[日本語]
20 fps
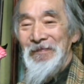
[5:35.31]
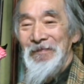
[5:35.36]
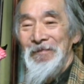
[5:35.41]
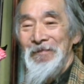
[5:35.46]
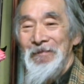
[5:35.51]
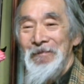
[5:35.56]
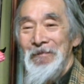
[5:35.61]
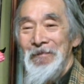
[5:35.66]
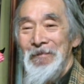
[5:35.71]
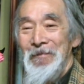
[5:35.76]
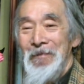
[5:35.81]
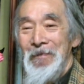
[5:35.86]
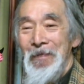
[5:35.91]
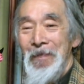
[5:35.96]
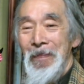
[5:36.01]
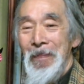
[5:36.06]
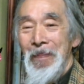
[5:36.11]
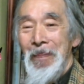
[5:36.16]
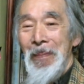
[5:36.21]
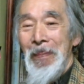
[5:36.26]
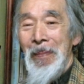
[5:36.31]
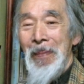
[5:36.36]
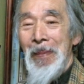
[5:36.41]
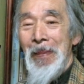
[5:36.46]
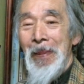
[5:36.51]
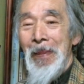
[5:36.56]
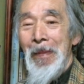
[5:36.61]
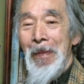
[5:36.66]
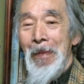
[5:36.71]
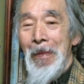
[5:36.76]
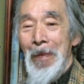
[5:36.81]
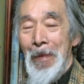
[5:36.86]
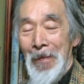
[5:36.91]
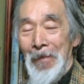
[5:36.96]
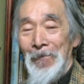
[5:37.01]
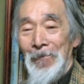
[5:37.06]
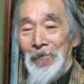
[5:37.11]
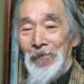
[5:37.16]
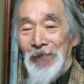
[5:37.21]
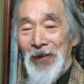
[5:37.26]
失敗を望んでたんですね。う
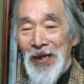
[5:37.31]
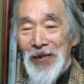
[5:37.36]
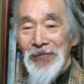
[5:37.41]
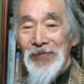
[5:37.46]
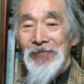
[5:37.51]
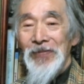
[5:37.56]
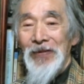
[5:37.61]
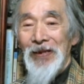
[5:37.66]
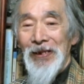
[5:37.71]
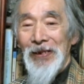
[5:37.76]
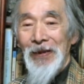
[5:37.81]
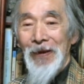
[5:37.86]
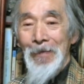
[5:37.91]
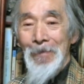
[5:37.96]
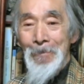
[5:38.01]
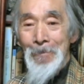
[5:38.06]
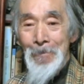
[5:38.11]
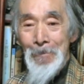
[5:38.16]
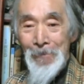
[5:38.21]
ん、っていうのはね、